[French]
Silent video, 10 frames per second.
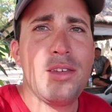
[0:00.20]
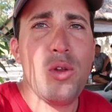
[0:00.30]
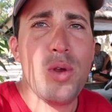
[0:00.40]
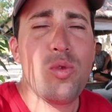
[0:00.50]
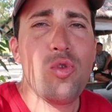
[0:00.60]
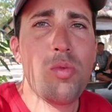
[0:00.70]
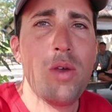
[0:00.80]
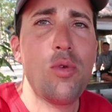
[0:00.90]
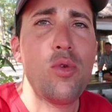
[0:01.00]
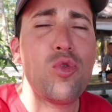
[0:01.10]
Salut à tous,
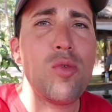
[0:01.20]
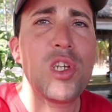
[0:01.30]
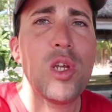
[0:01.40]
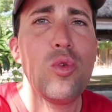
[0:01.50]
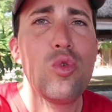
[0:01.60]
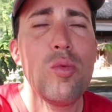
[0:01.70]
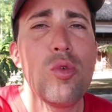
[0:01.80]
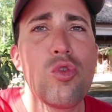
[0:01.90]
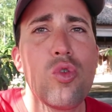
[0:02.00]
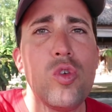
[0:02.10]
bienvenue sur ma chaîne YouTube.
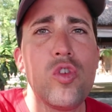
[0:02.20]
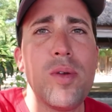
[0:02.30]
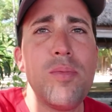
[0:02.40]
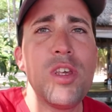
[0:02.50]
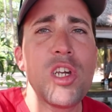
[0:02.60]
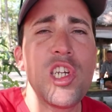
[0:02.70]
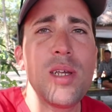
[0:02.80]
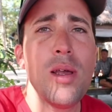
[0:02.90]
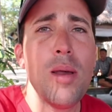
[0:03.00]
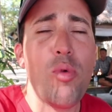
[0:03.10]
Aujourd'hui, je vais me
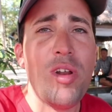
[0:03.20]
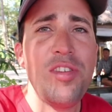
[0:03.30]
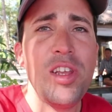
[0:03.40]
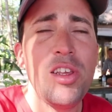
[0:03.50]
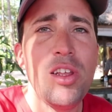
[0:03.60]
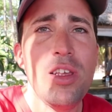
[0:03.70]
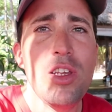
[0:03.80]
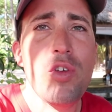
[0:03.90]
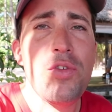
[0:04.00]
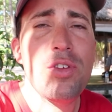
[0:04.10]
diriger pour les îles
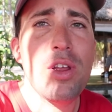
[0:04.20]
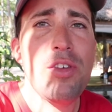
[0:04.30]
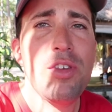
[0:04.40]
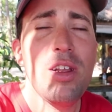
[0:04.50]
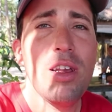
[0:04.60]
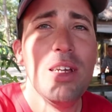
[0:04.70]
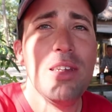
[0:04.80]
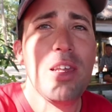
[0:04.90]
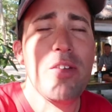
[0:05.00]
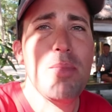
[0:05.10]
Gili. Je vais visiter les îles.
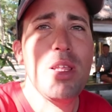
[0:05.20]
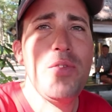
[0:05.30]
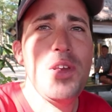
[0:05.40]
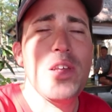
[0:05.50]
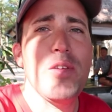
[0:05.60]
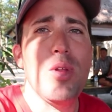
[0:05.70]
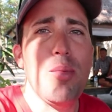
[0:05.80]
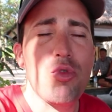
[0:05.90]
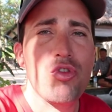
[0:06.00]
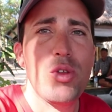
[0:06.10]
Ça va être magnifique, ça va être de
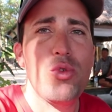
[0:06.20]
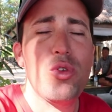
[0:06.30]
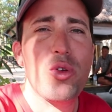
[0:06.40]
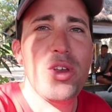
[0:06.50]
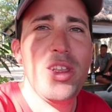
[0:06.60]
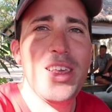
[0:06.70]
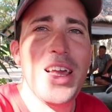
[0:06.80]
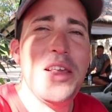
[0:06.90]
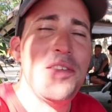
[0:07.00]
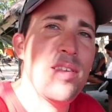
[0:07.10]
la plongée, du snorkeling.
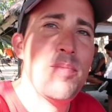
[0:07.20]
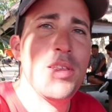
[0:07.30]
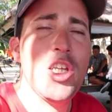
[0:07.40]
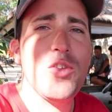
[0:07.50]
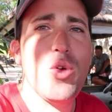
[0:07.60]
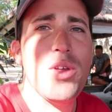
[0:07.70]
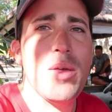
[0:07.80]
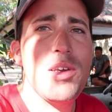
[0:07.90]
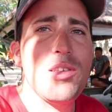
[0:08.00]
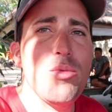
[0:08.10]
Allez, c'est parti, je vais t'envoyer
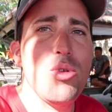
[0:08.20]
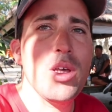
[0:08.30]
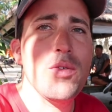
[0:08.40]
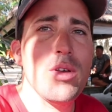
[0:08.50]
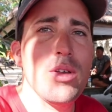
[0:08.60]
un maximum de rêve.